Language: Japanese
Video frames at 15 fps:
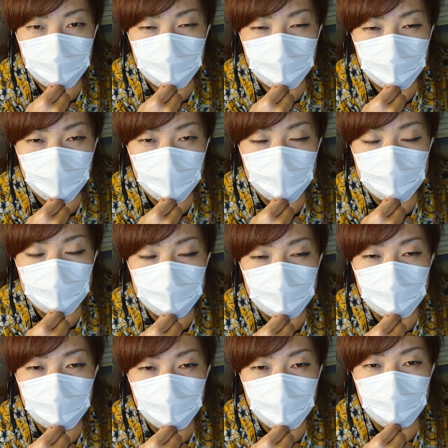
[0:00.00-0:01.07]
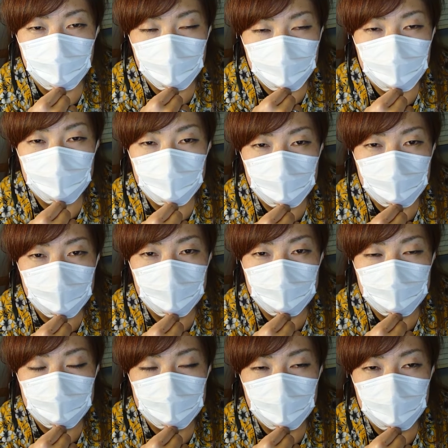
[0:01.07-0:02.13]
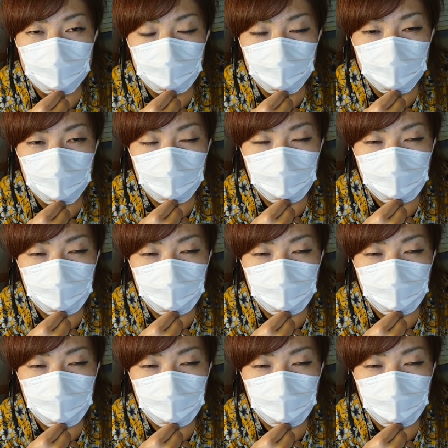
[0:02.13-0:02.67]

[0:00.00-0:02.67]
ね、愛知県とかもそうだし関西も